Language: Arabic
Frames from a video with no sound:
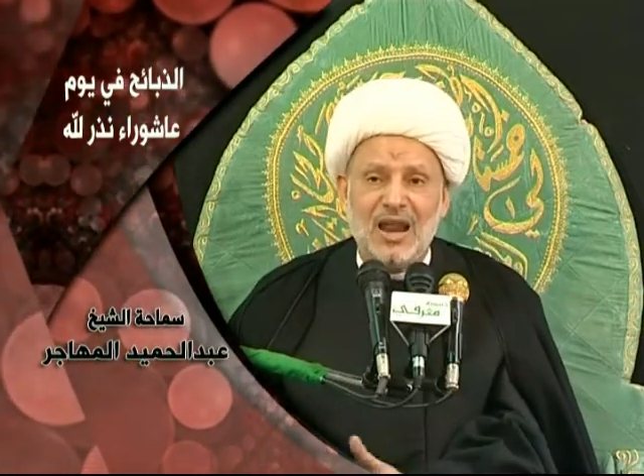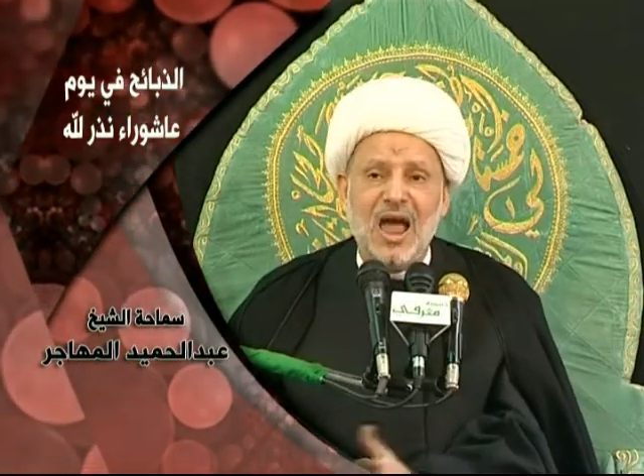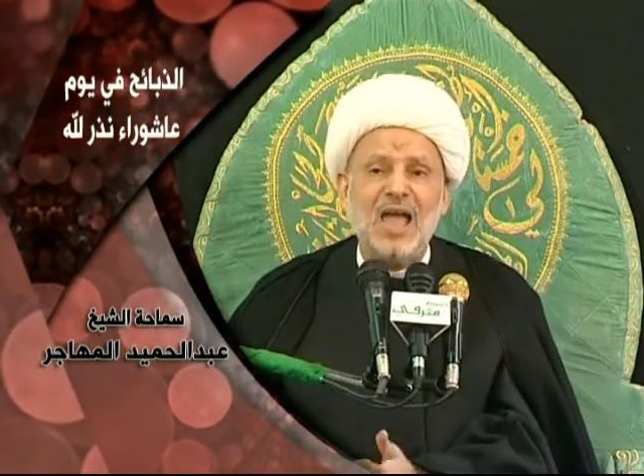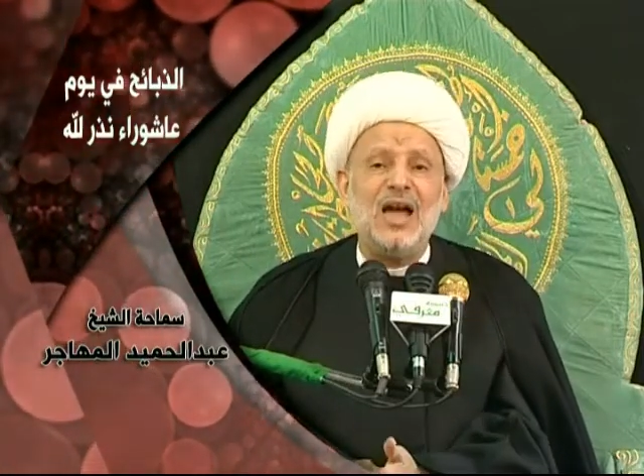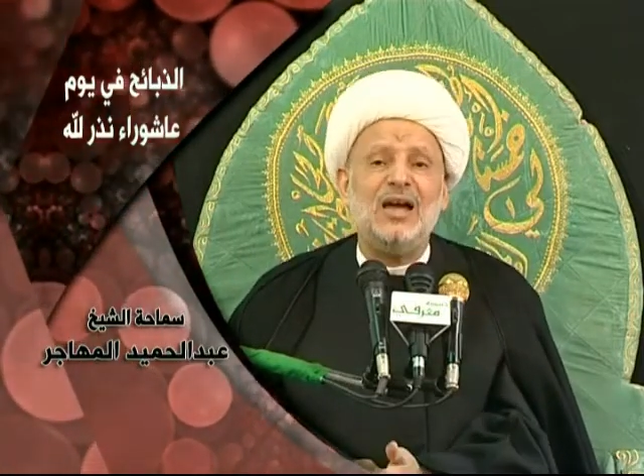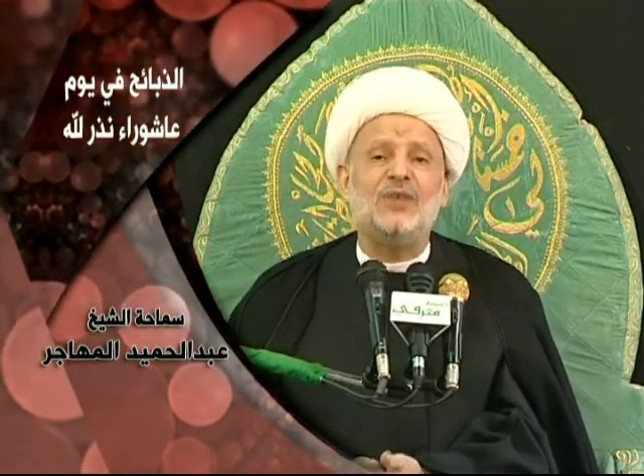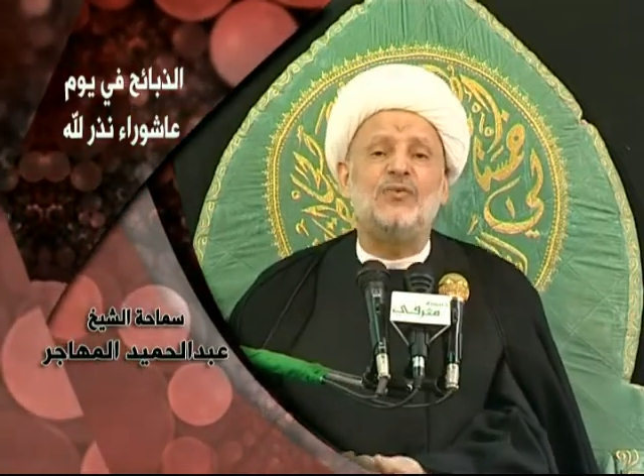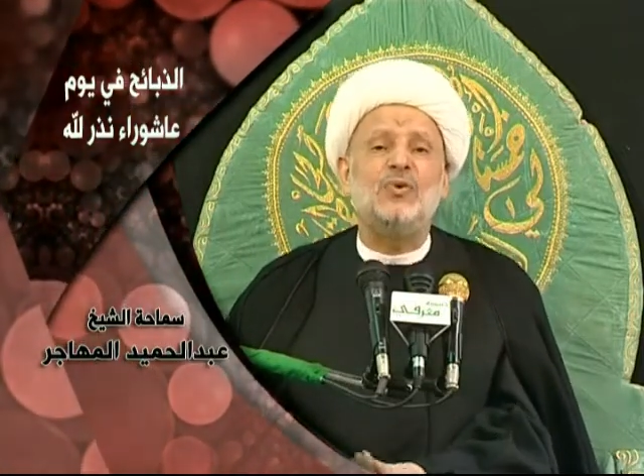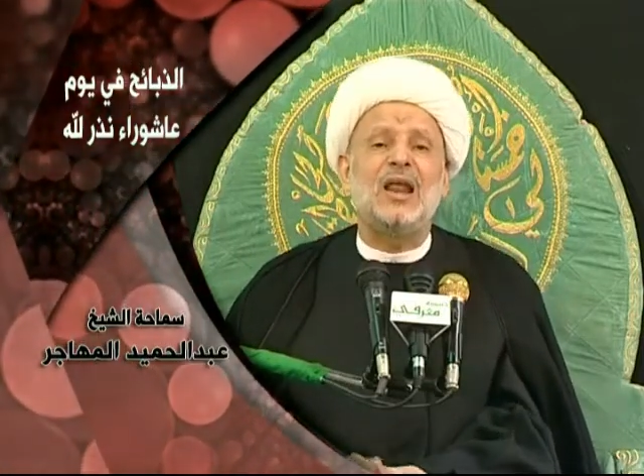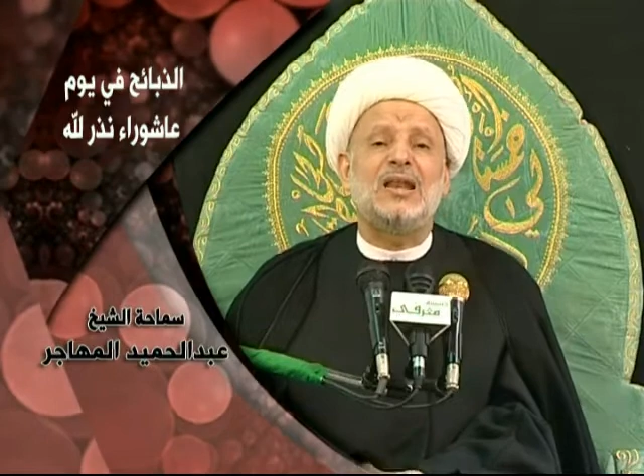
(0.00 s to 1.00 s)
لا
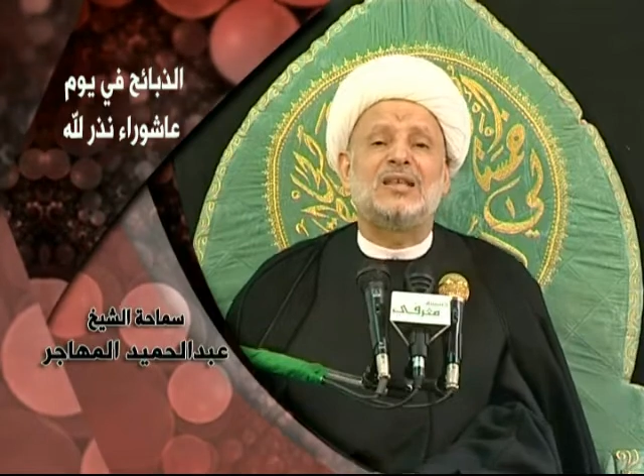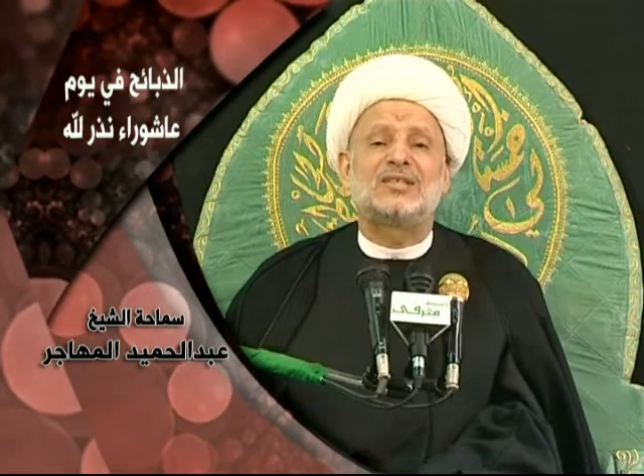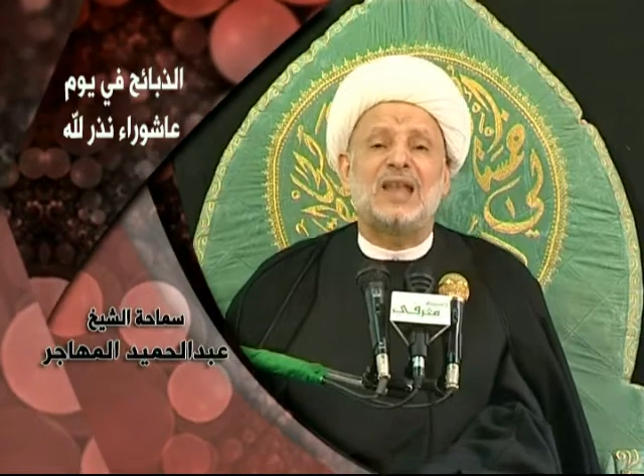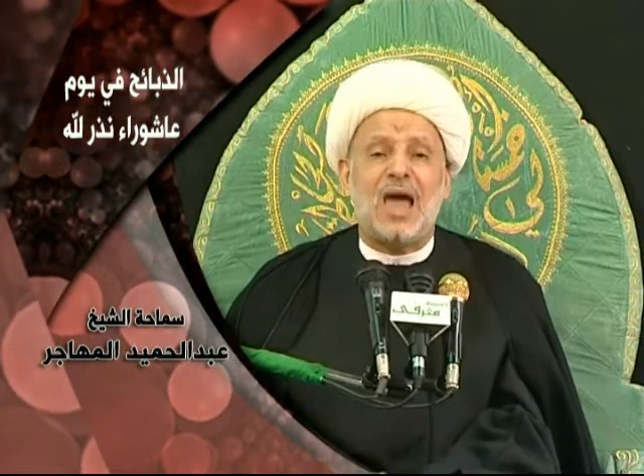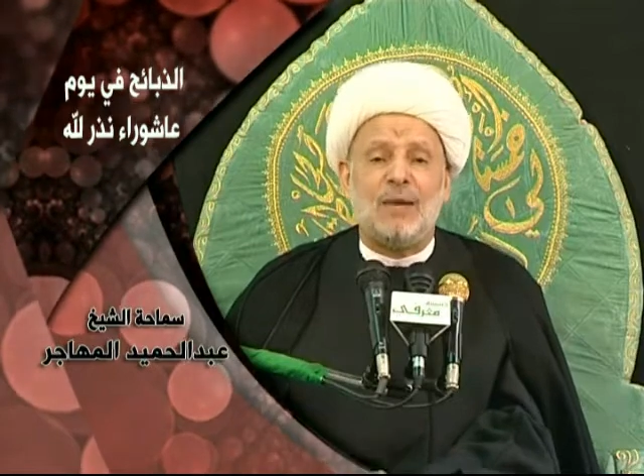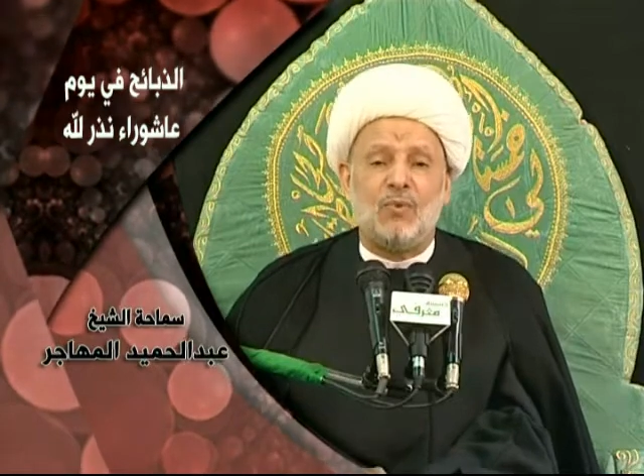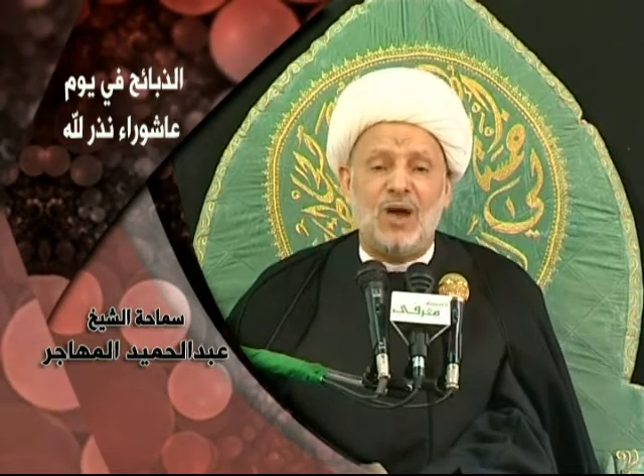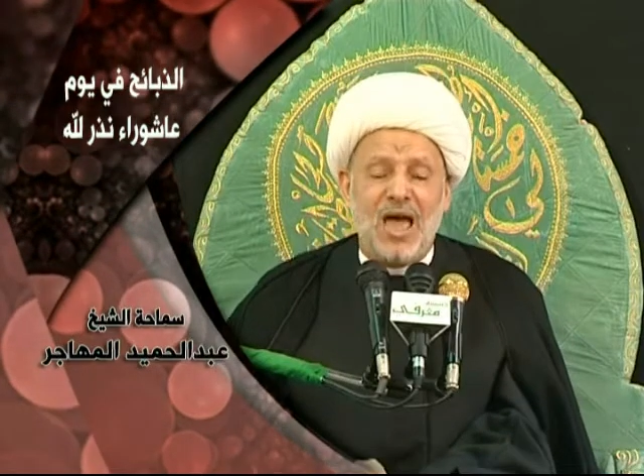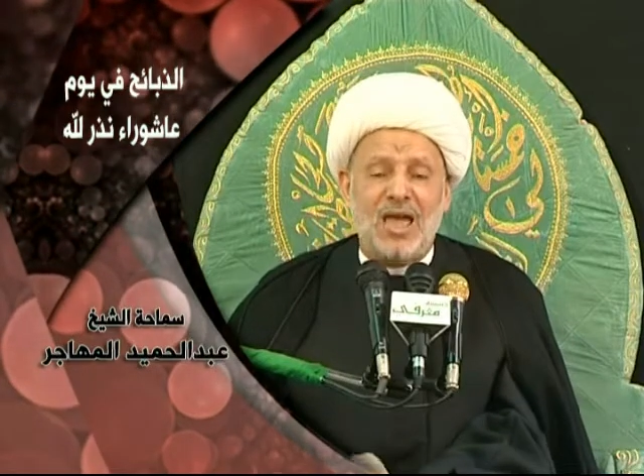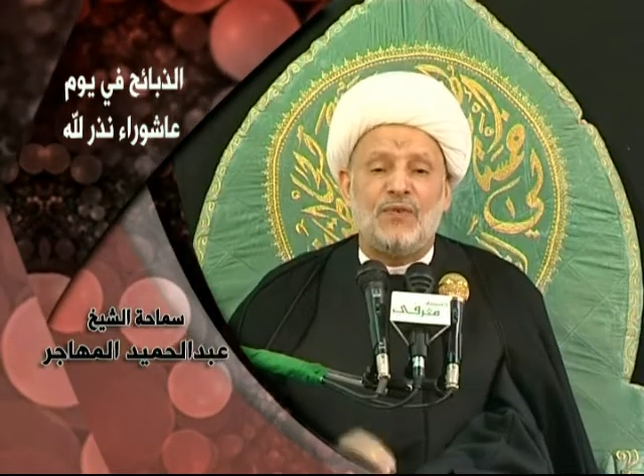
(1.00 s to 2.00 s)
يعرفون الاسلام
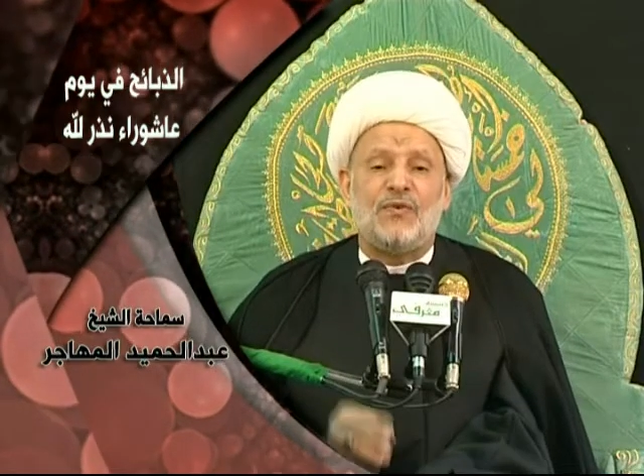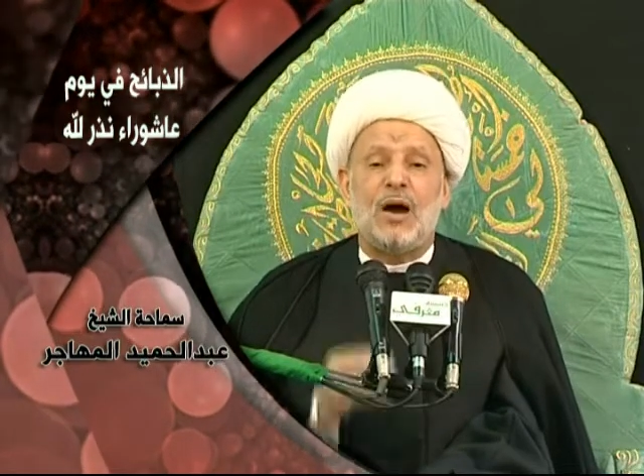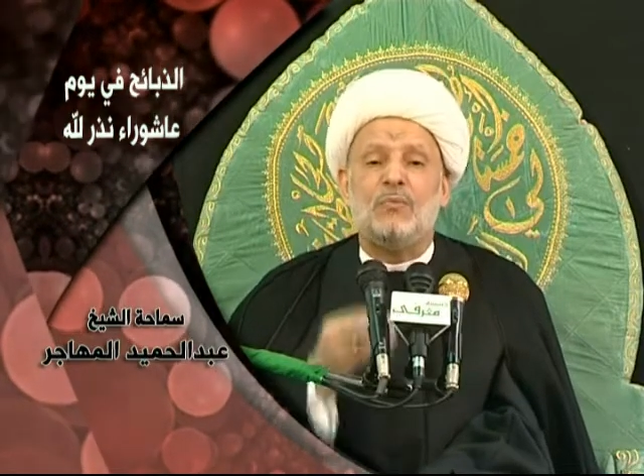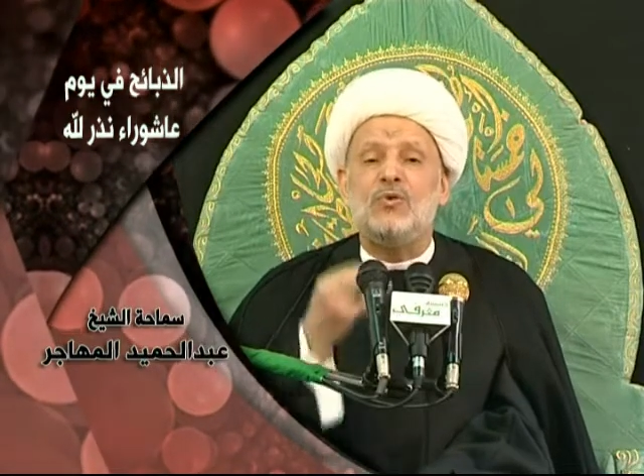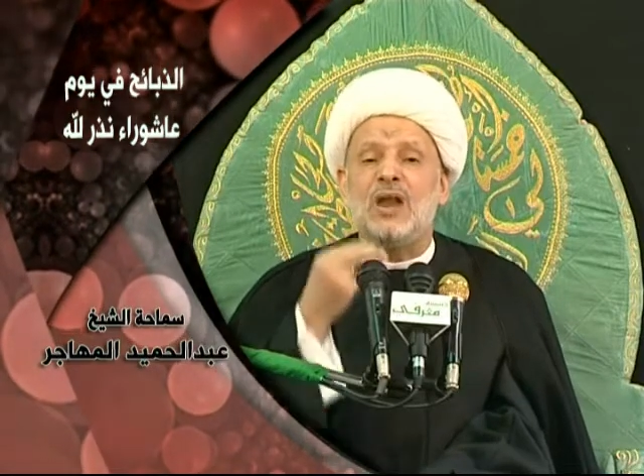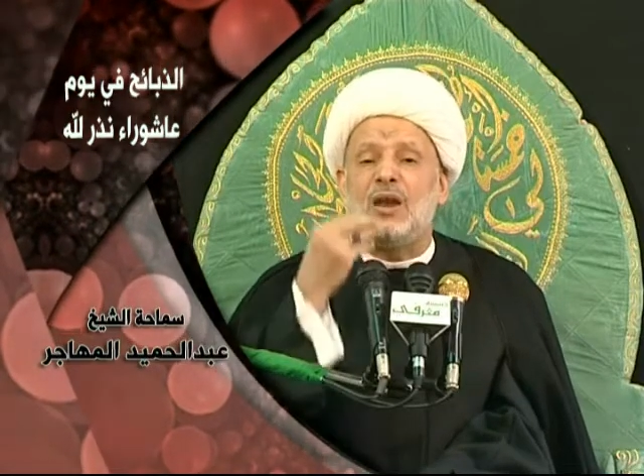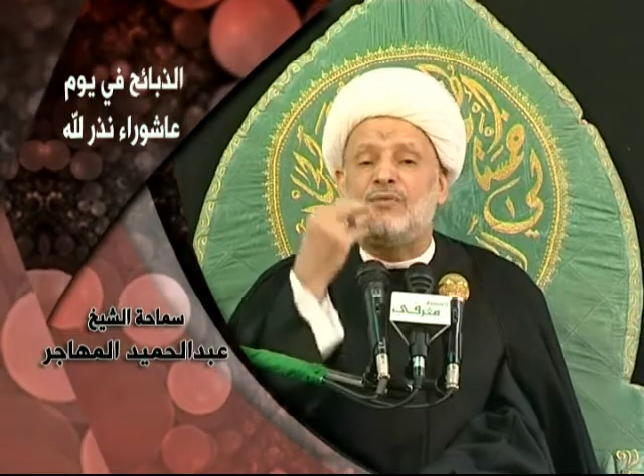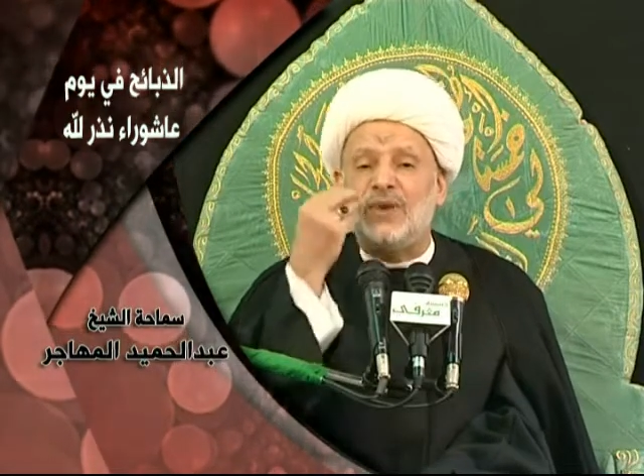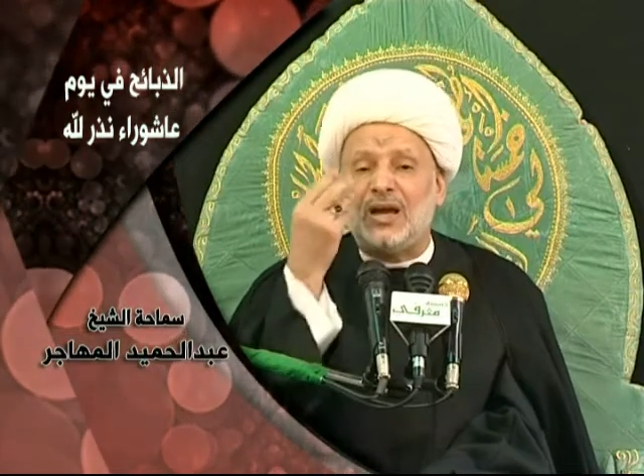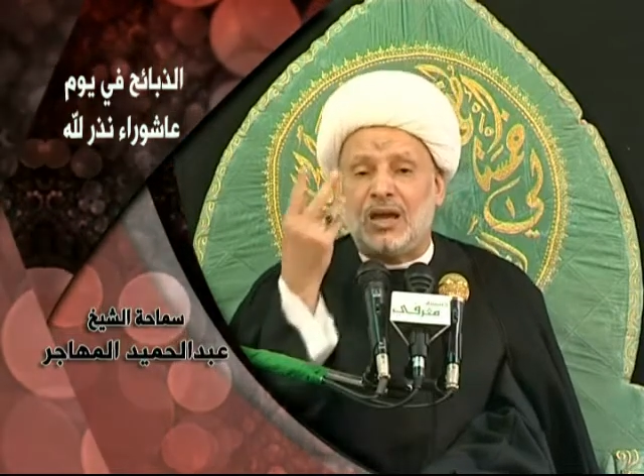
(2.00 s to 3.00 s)
ولا يفهمون
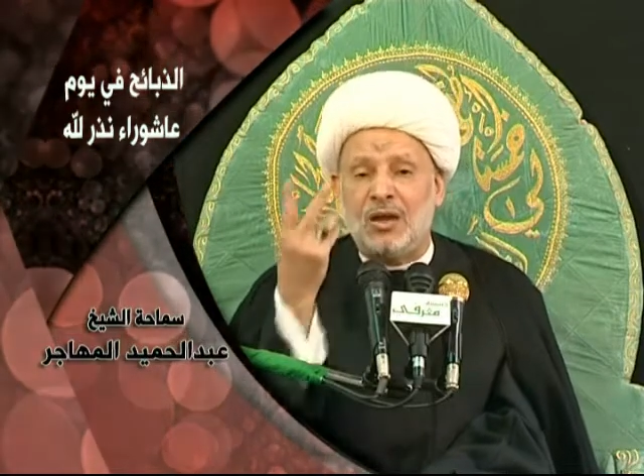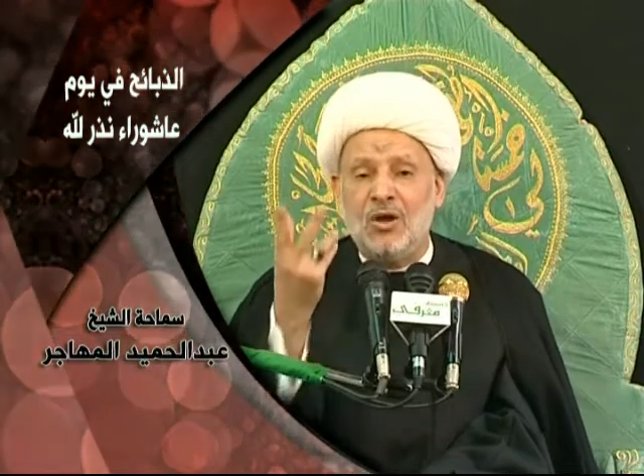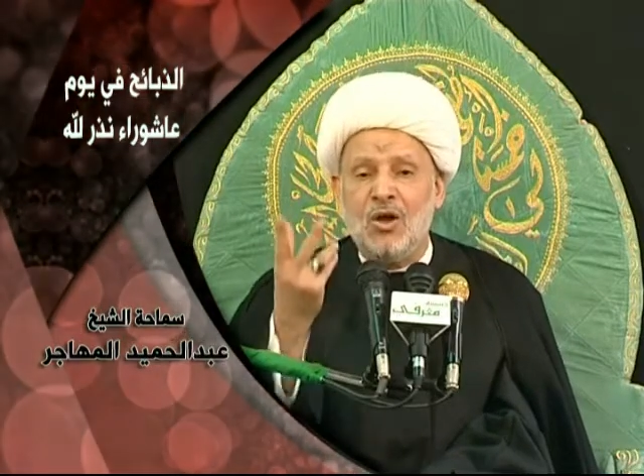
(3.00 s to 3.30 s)
الفقه